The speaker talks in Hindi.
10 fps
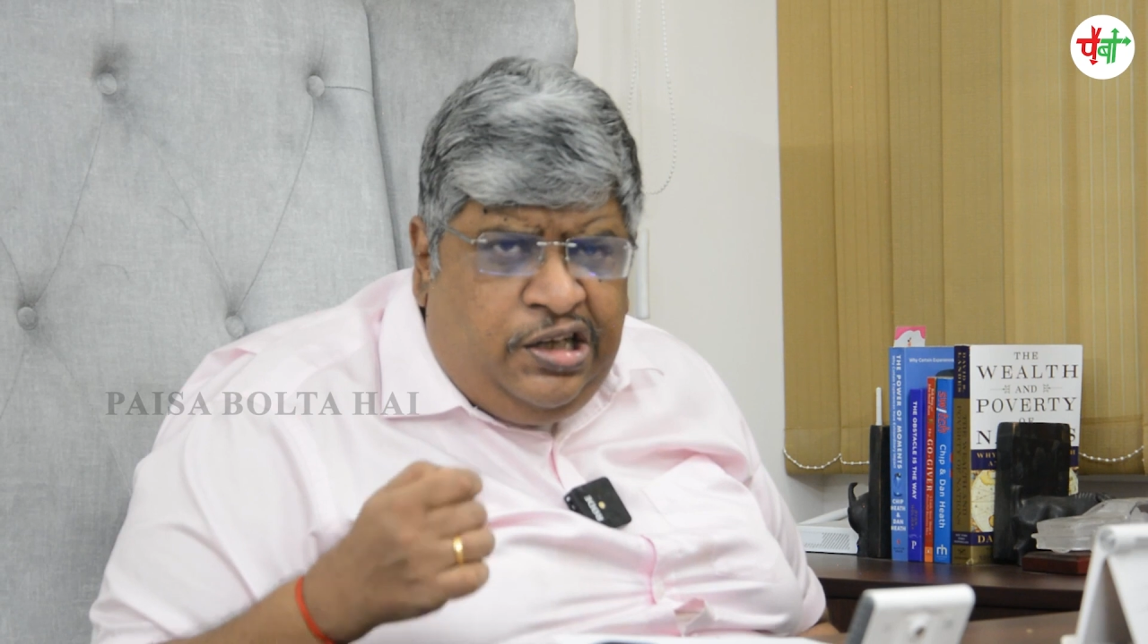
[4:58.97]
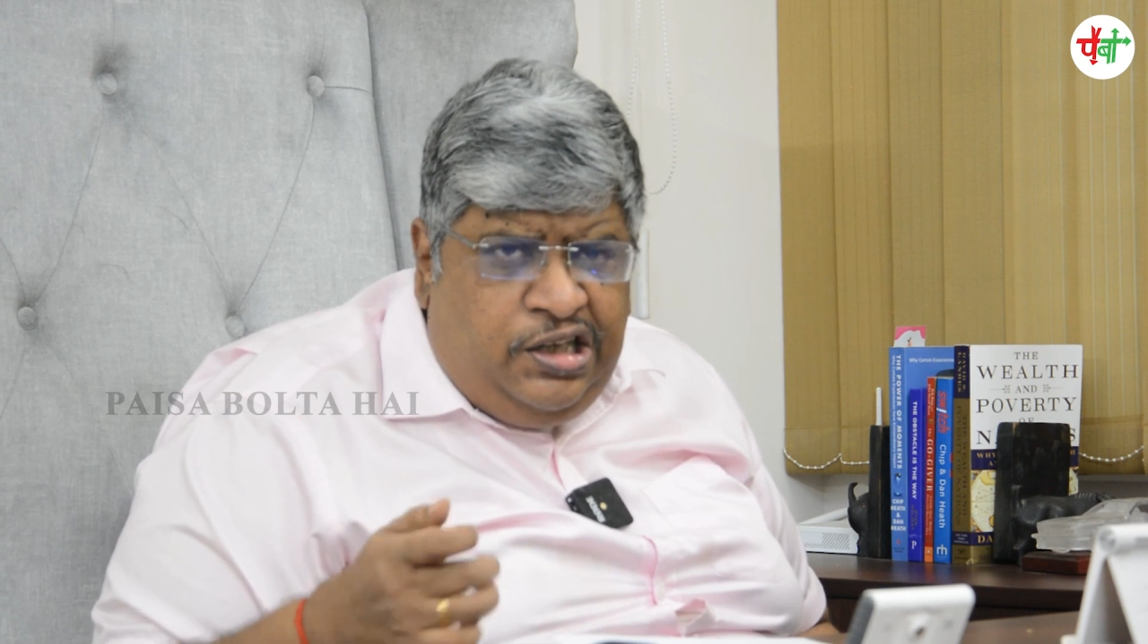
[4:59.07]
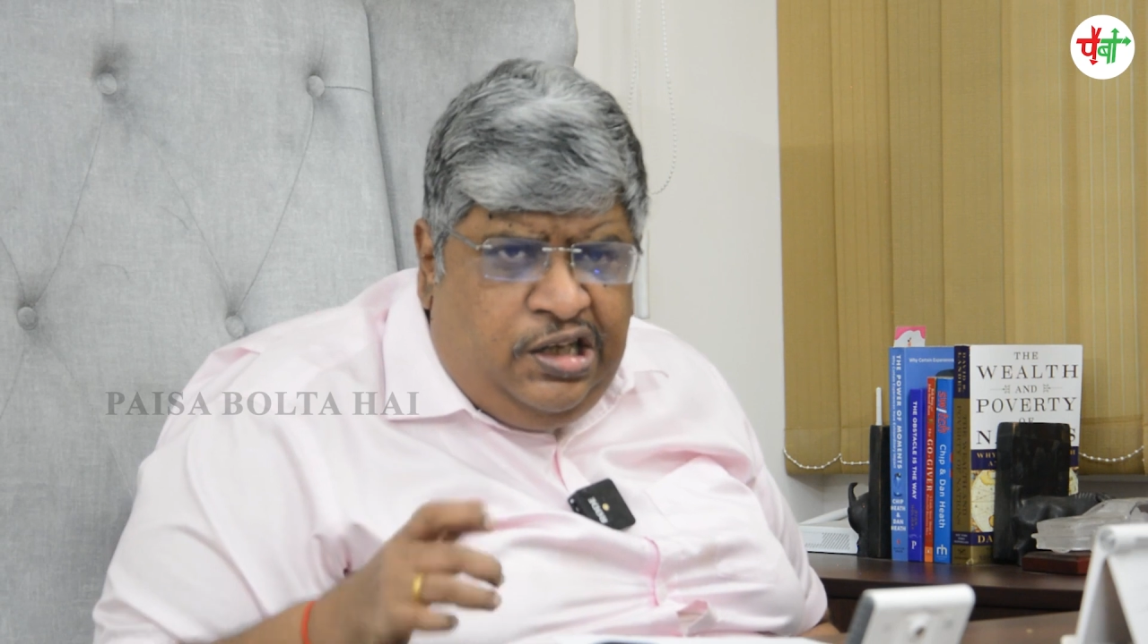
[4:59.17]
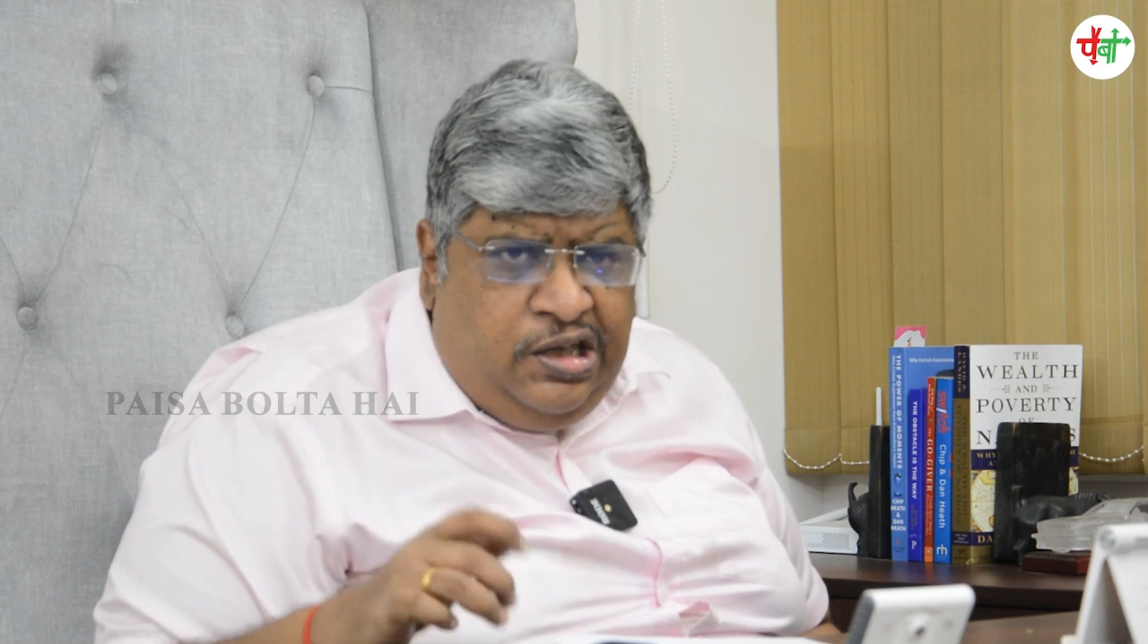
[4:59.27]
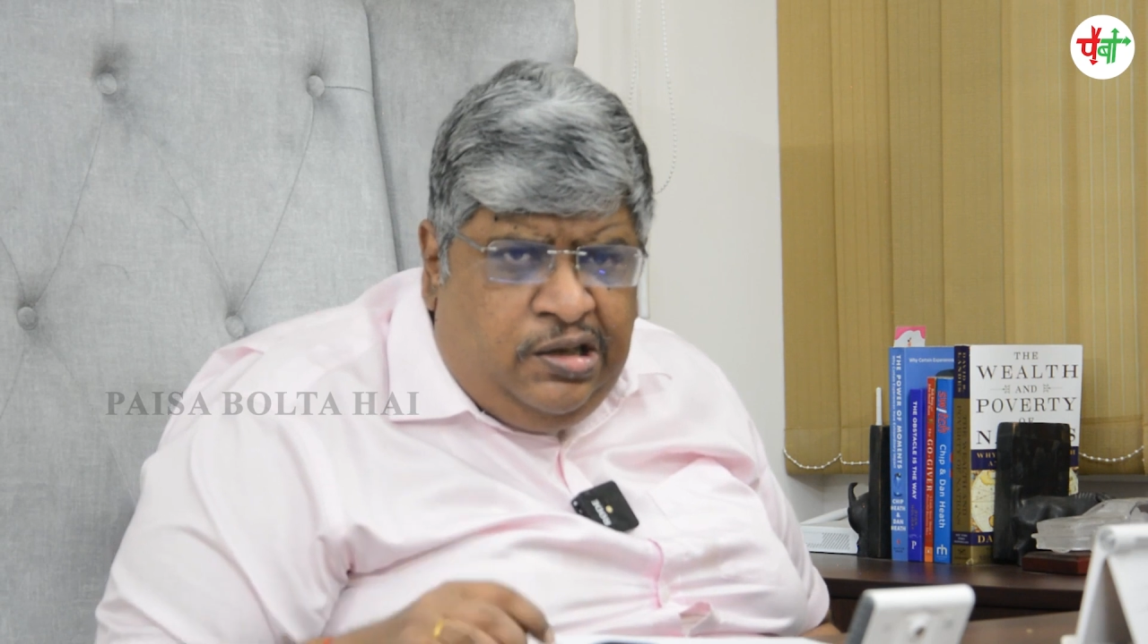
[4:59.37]

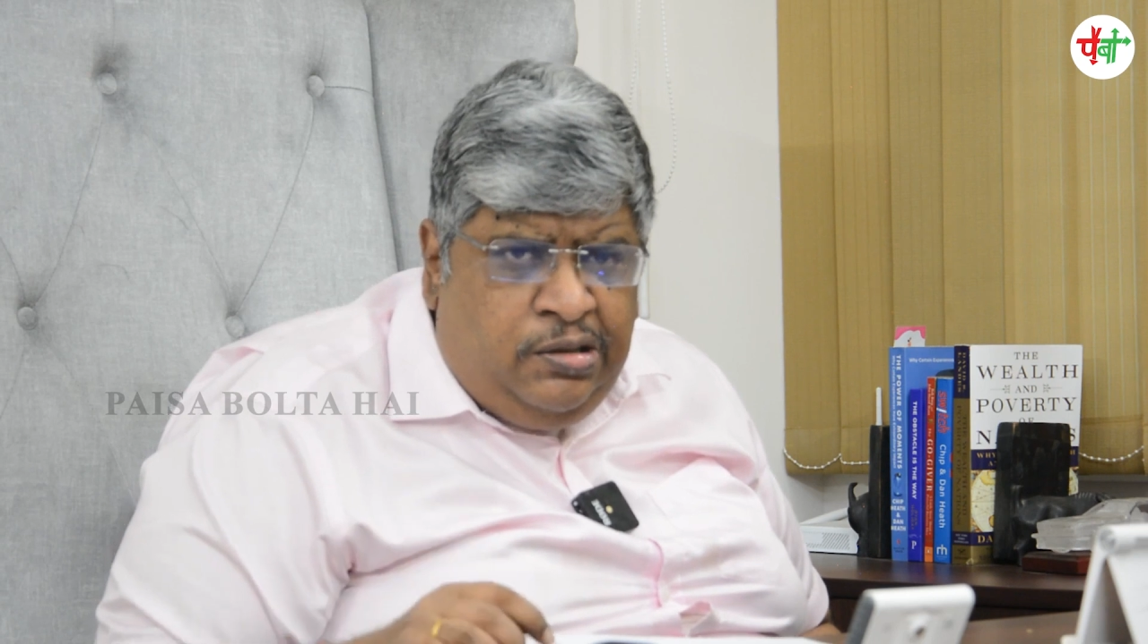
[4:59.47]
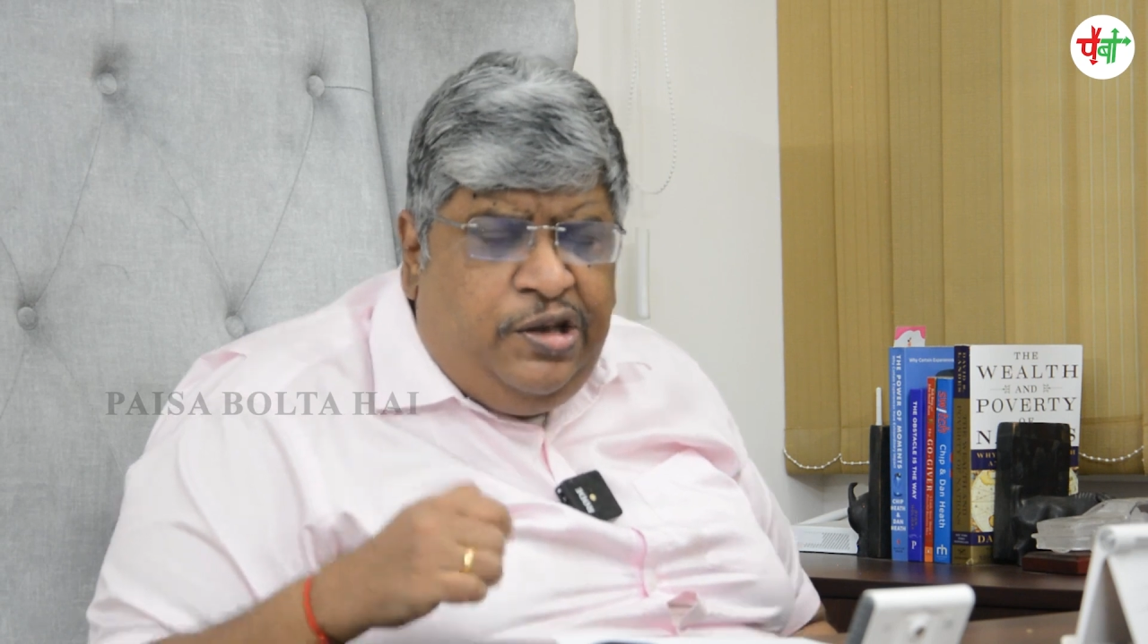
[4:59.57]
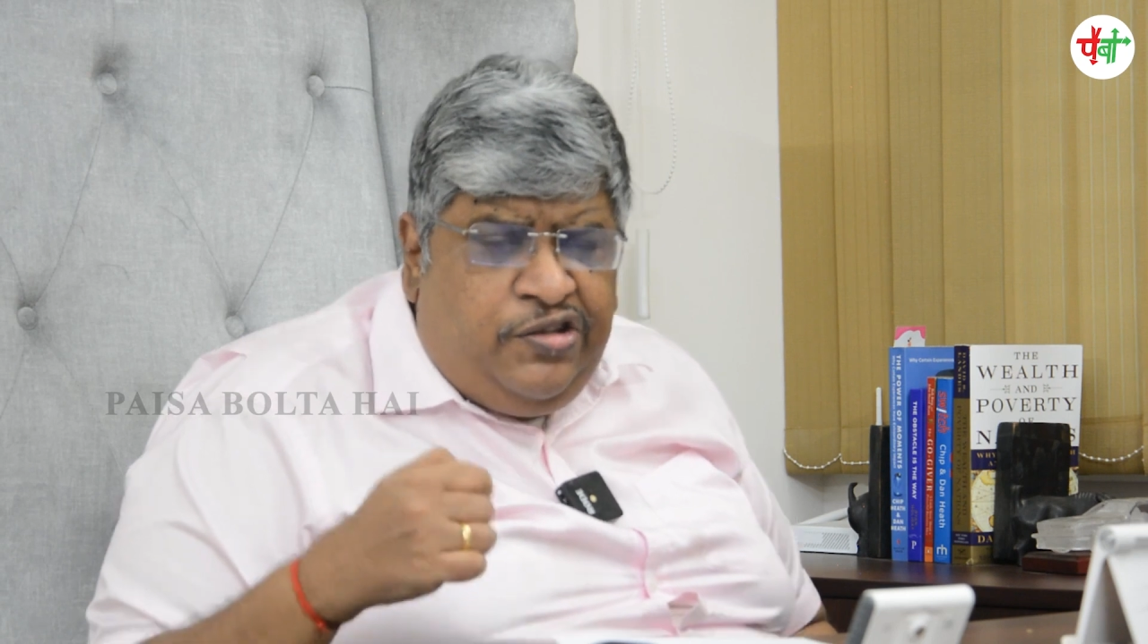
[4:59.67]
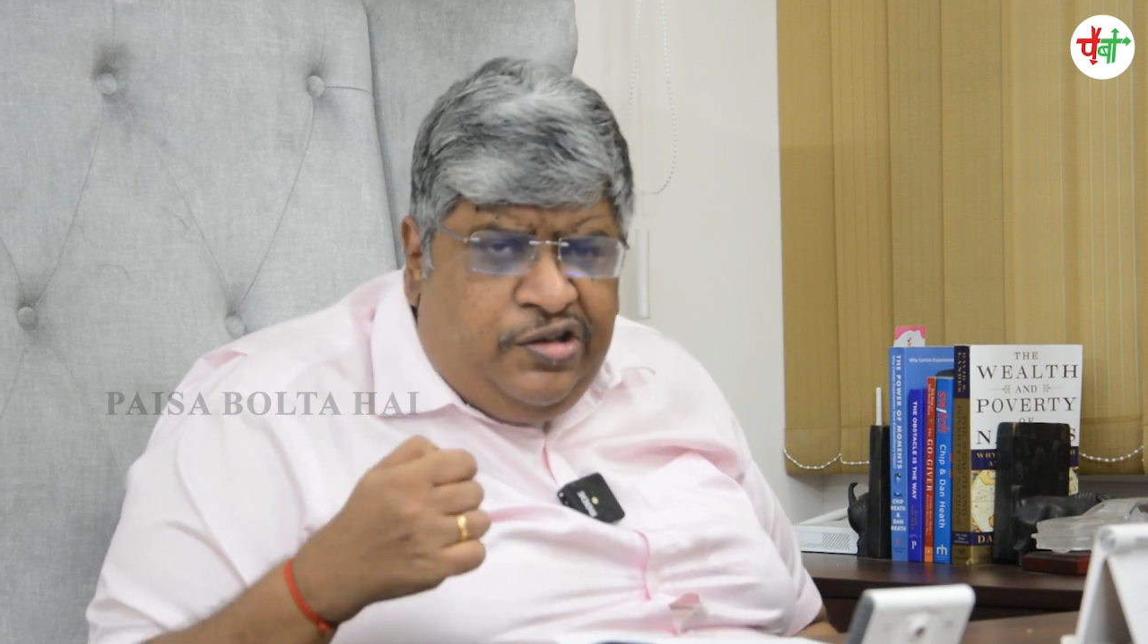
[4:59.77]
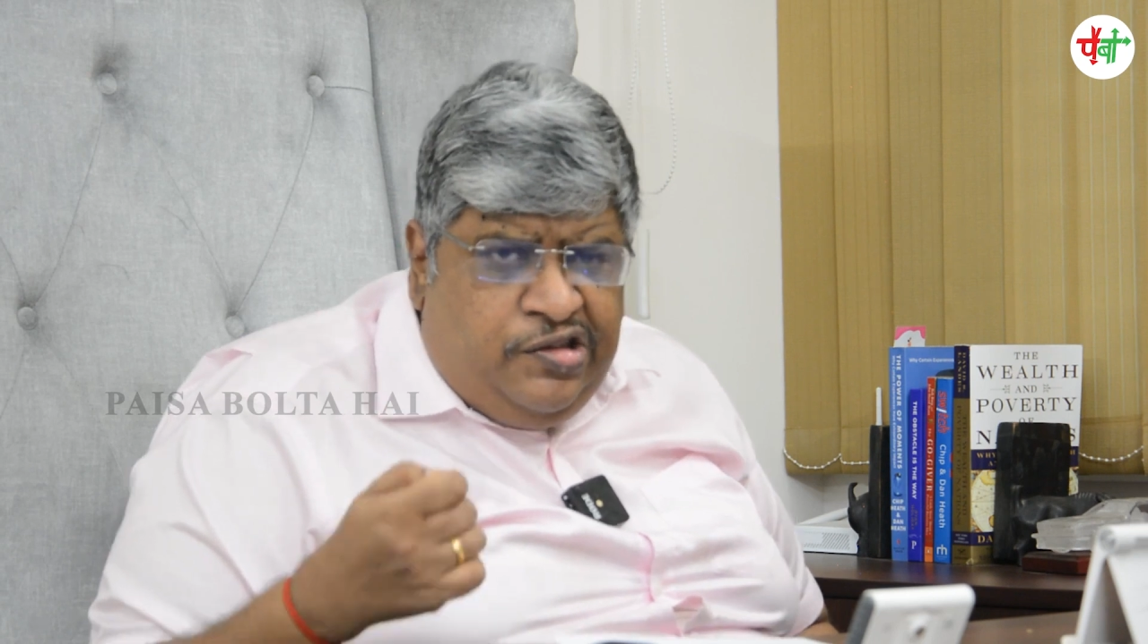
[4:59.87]
नहीं है
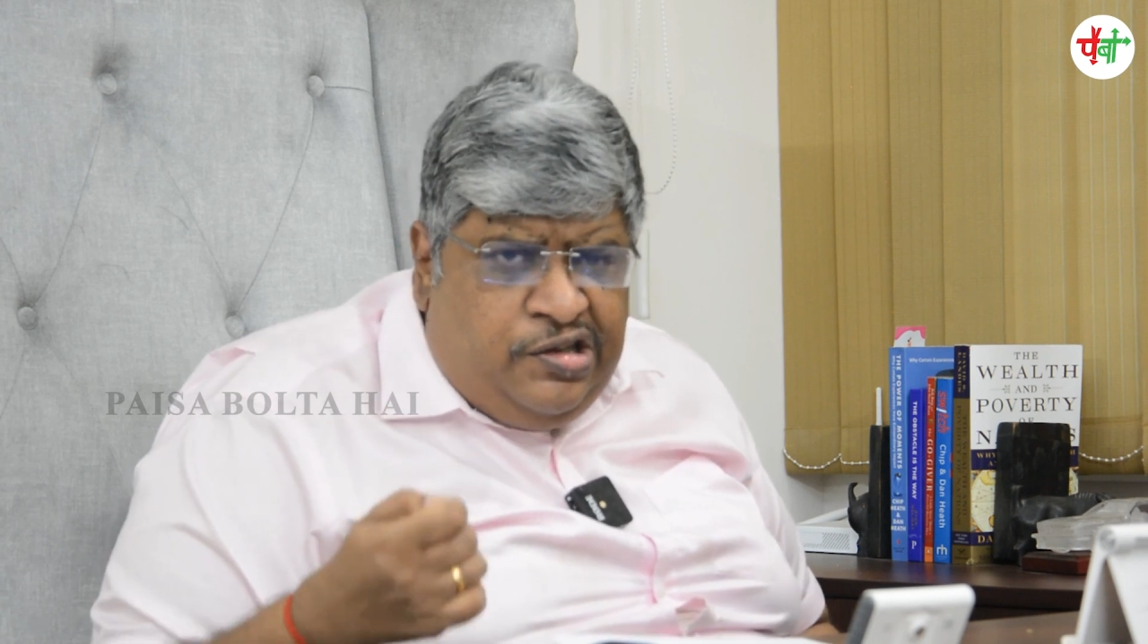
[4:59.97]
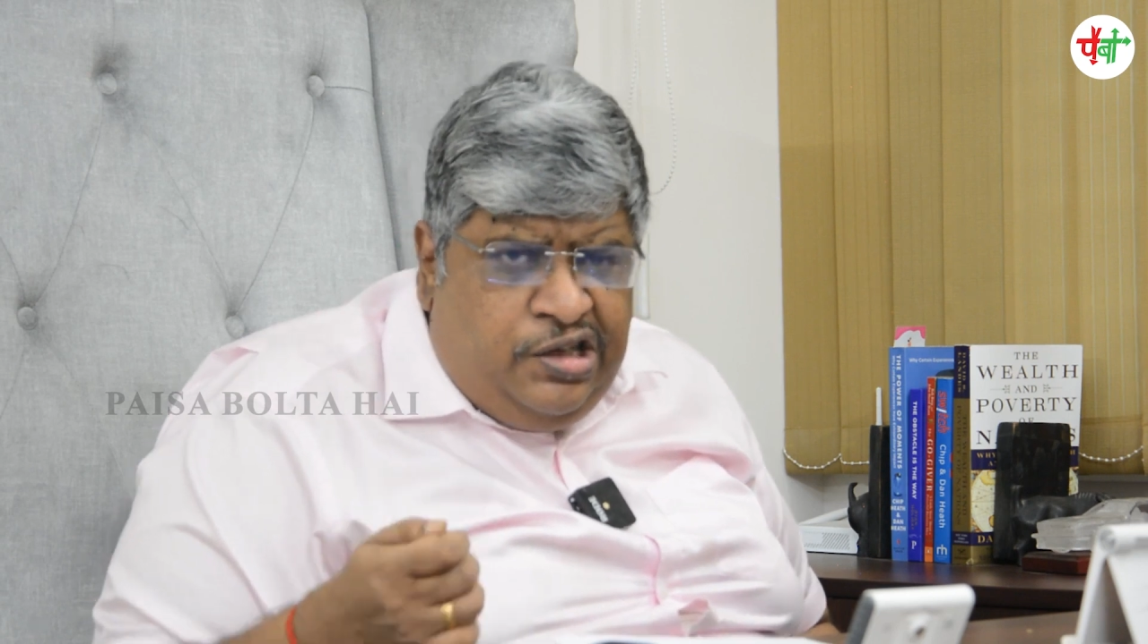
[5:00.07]
पेशेंस